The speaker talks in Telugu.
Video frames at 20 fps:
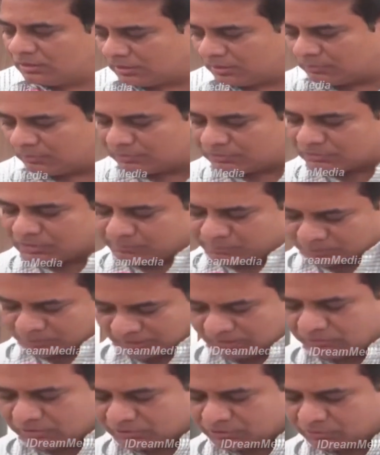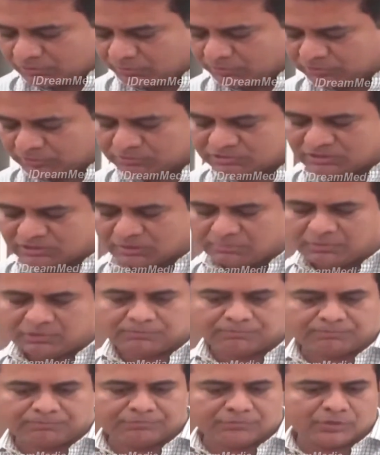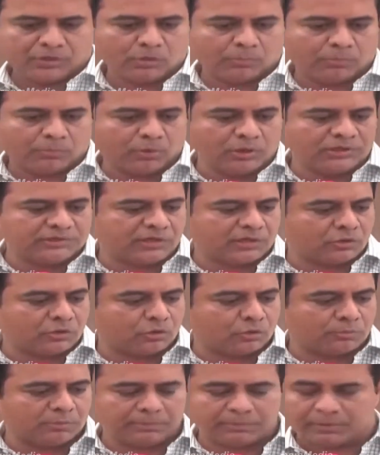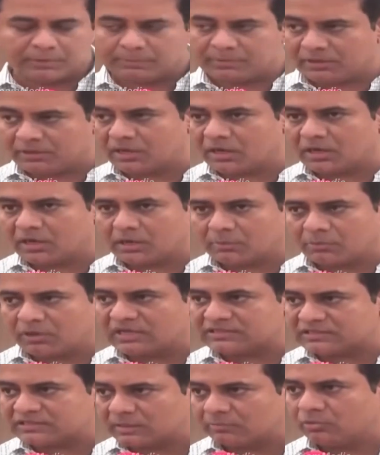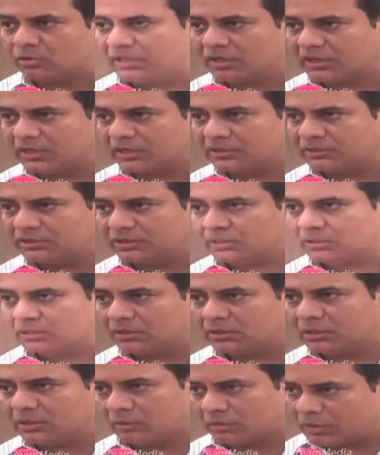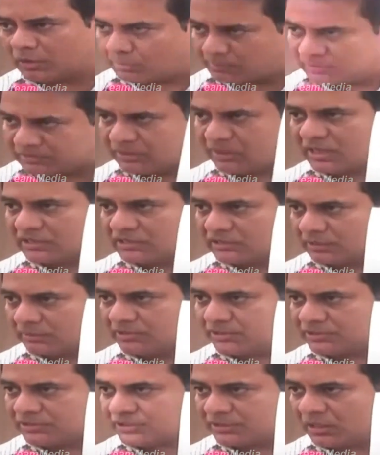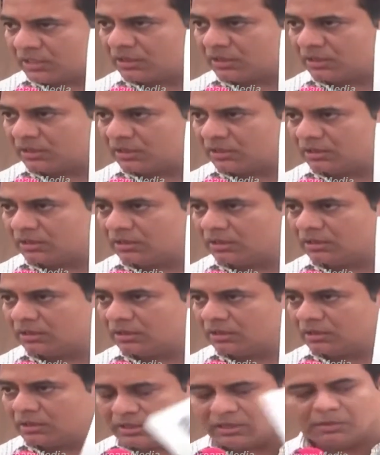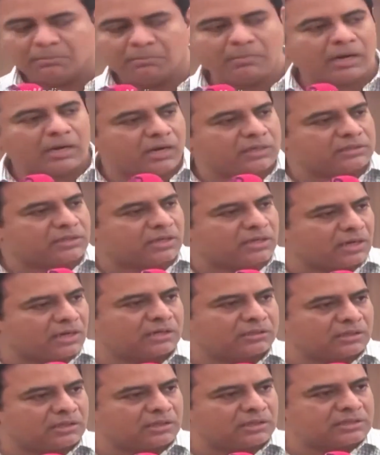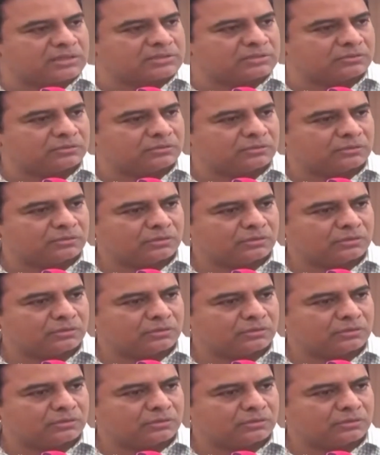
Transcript: ఏమంటున్నా ఇప్పుడు కావాలంటే ఇక మొత్తం ఇస్తాను మీకు ఇక పోలీస్ రిక్రూట్మెంట్ పేపర్ నిన్నగాక మొన్న అస్సాంలో లీక్ అయింది ఎవరైనా మంత్రి రాజీనామా చేసిండా ఏం మాట్లాడతారు నాకు అర్థం కాదు అసలు